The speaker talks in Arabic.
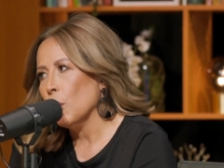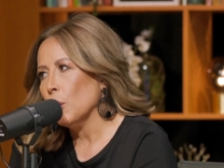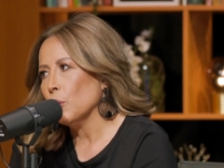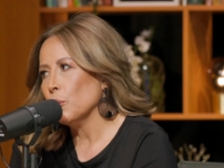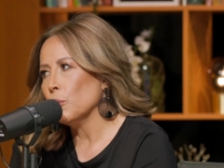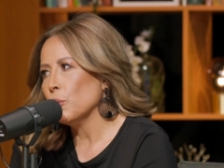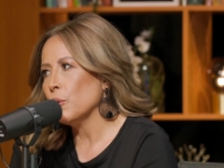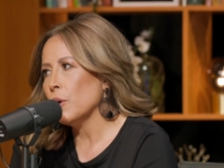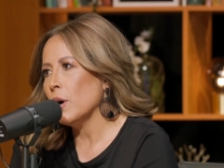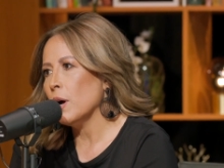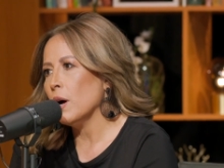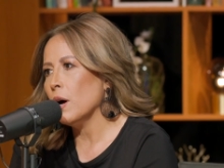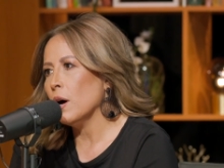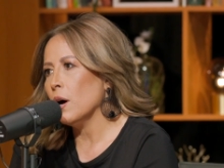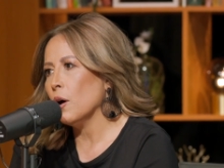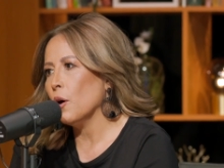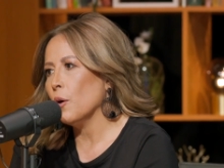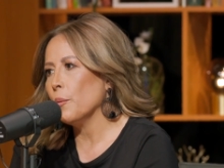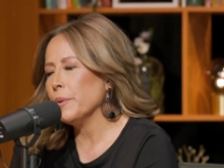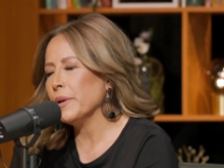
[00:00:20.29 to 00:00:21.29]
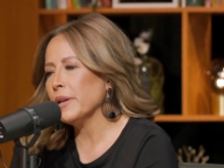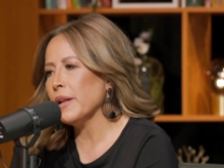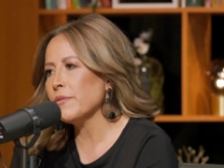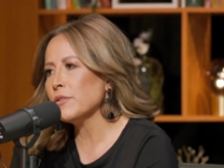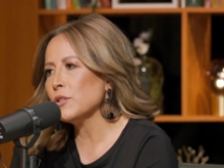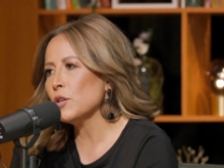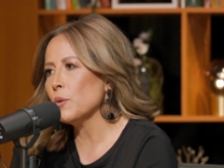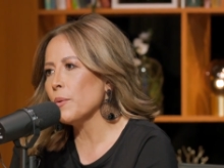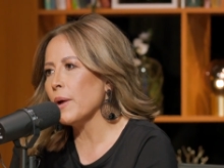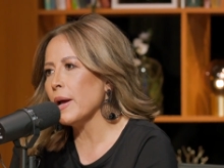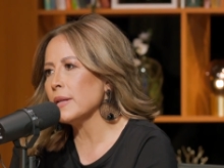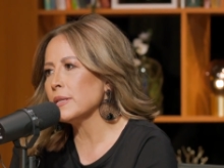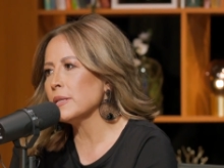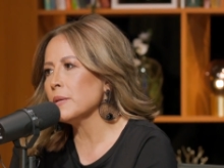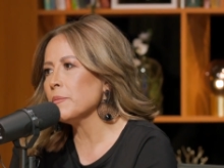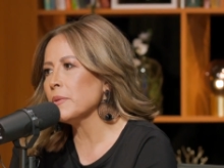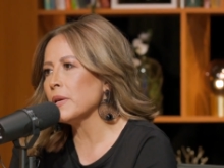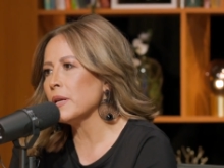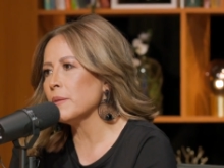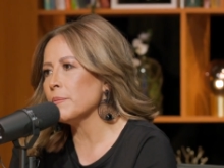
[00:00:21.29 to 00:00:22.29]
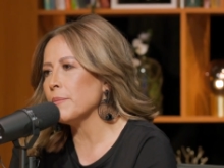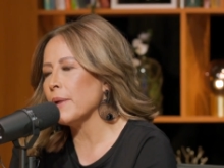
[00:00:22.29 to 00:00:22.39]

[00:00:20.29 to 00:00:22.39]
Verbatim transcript: وبنفس الوقت يمكن